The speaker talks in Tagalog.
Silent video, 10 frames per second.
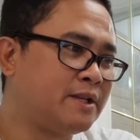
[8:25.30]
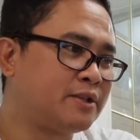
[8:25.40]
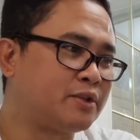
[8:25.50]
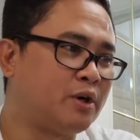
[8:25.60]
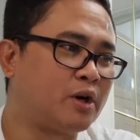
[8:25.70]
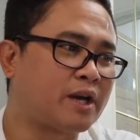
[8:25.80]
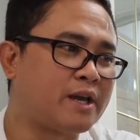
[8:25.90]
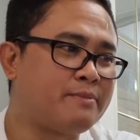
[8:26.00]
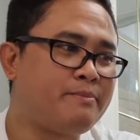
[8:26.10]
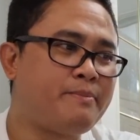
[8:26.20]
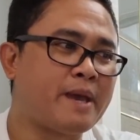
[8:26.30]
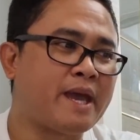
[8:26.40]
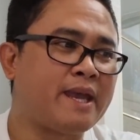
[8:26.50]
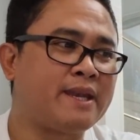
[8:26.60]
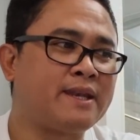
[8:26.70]
So, kay
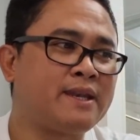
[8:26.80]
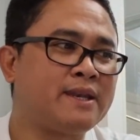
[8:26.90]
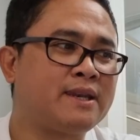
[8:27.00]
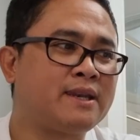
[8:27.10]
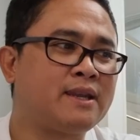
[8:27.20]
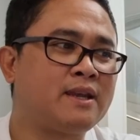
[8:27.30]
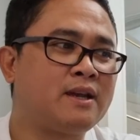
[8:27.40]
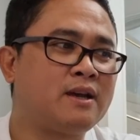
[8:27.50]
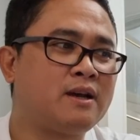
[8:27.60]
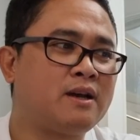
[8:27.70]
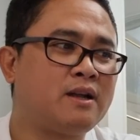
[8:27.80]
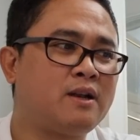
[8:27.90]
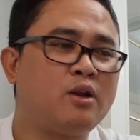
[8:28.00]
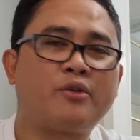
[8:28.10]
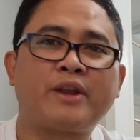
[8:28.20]
Ben
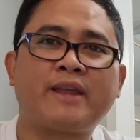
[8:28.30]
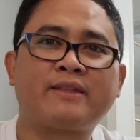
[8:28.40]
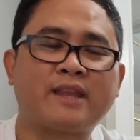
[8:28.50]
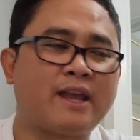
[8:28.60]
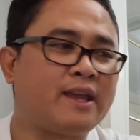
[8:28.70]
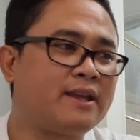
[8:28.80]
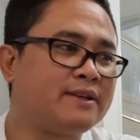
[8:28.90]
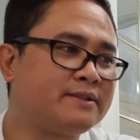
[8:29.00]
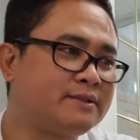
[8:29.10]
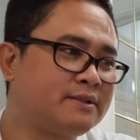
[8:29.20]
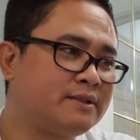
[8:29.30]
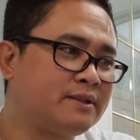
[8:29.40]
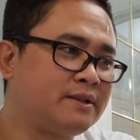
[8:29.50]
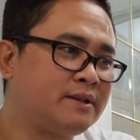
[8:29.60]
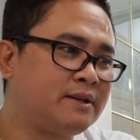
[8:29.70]
Loriente,
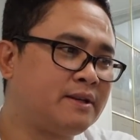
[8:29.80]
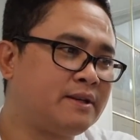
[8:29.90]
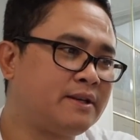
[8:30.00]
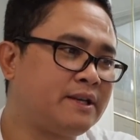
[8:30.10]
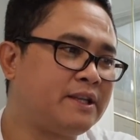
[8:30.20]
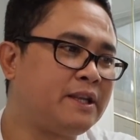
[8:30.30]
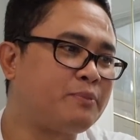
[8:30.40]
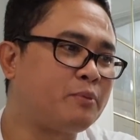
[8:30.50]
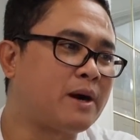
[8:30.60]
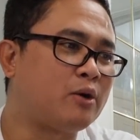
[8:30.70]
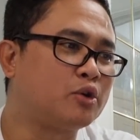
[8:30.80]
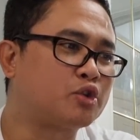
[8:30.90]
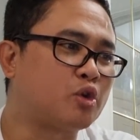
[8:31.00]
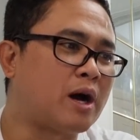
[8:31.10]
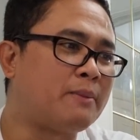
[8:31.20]
hindi po ba
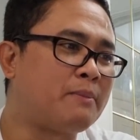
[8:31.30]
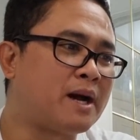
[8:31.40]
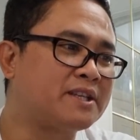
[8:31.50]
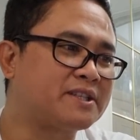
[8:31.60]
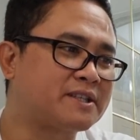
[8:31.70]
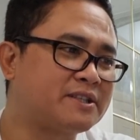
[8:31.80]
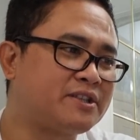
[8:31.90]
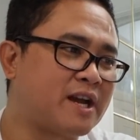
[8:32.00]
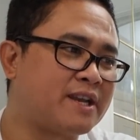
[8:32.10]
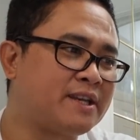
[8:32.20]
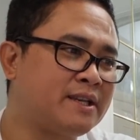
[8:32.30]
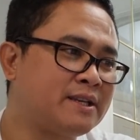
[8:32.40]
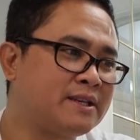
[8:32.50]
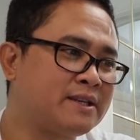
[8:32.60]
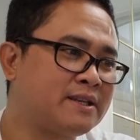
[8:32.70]
uso ang mask dyan?
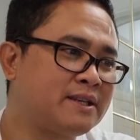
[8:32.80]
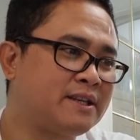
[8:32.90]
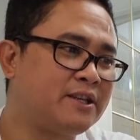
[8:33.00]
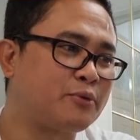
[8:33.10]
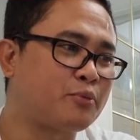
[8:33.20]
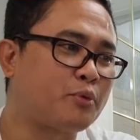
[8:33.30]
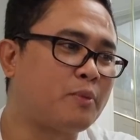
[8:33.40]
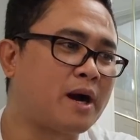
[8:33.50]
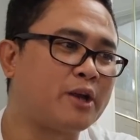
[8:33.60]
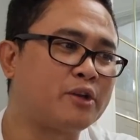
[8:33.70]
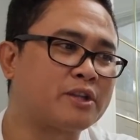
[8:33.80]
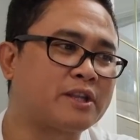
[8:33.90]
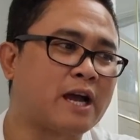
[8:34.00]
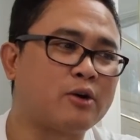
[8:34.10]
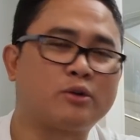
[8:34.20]
Hindi po ba kayo
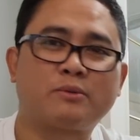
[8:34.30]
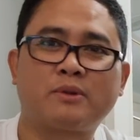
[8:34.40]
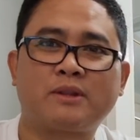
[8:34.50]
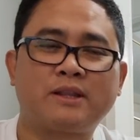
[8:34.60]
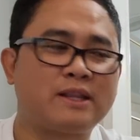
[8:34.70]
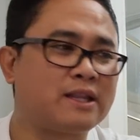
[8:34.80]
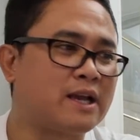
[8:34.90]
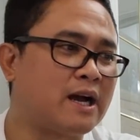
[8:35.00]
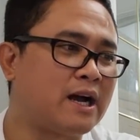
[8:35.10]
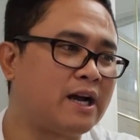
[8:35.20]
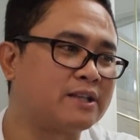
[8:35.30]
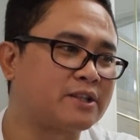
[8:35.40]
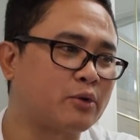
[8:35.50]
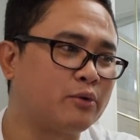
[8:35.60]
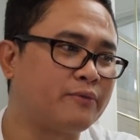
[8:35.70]
natatakot uh,
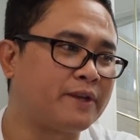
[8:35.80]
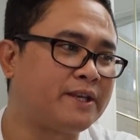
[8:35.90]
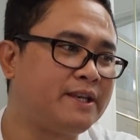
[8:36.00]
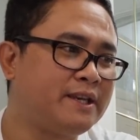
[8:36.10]
sa COVID?